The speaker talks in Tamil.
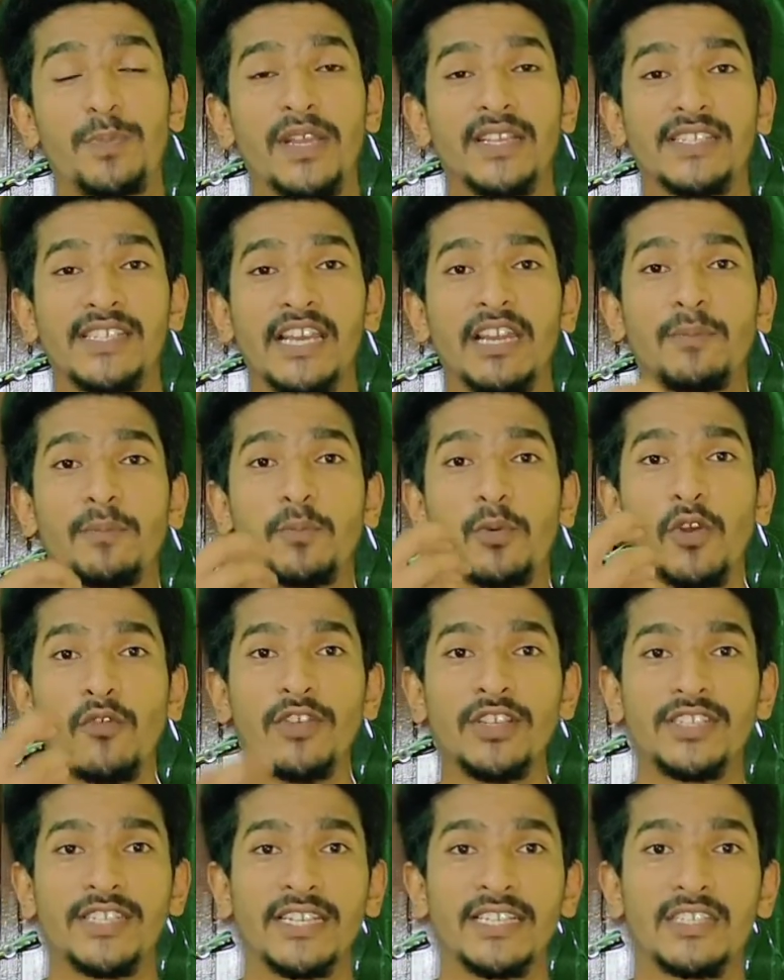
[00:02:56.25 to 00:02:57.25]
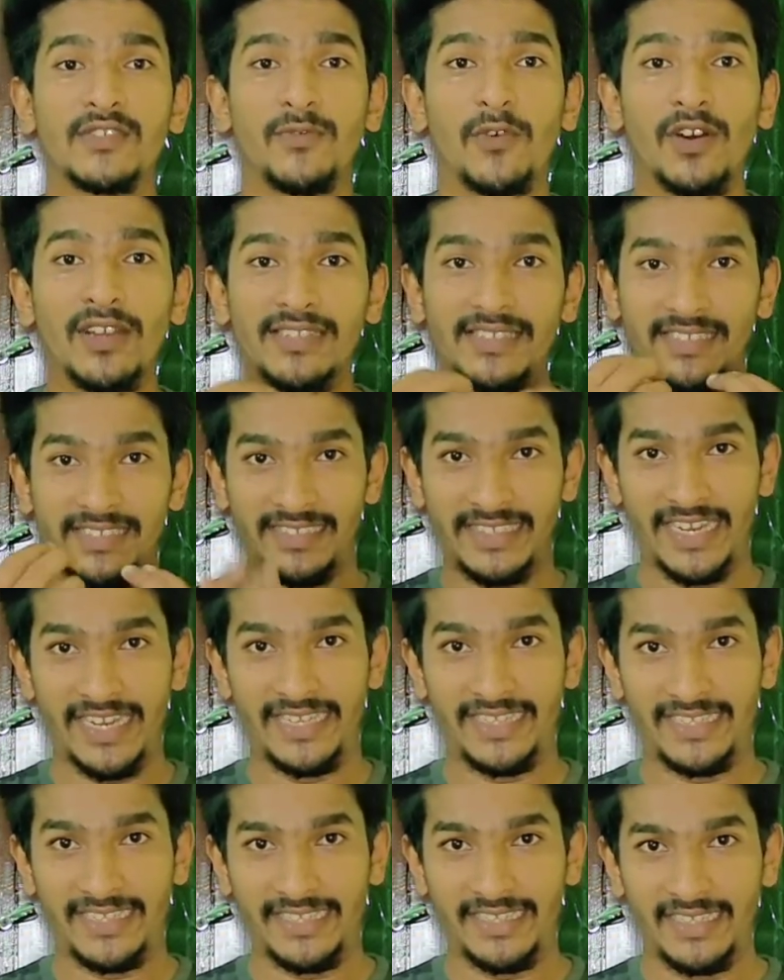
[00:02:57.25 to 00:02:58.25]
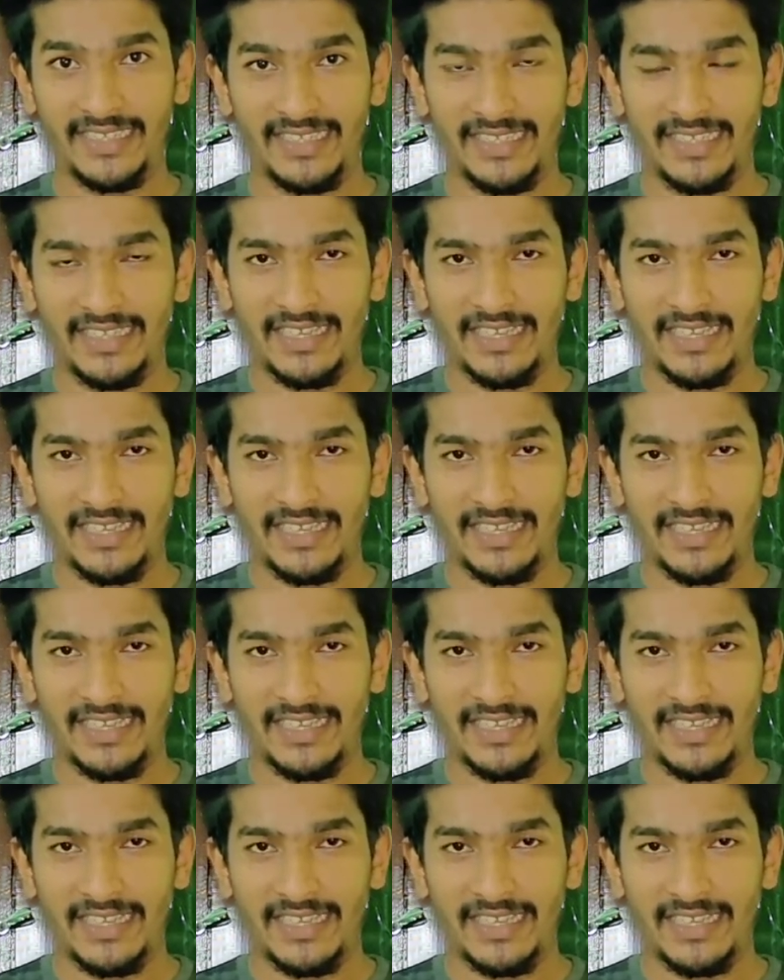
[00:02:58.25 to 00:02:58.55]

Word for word: ஸ்பெஷல் ப்ரொவிஷன்ஸ் ஃபார் ஸ்டேட்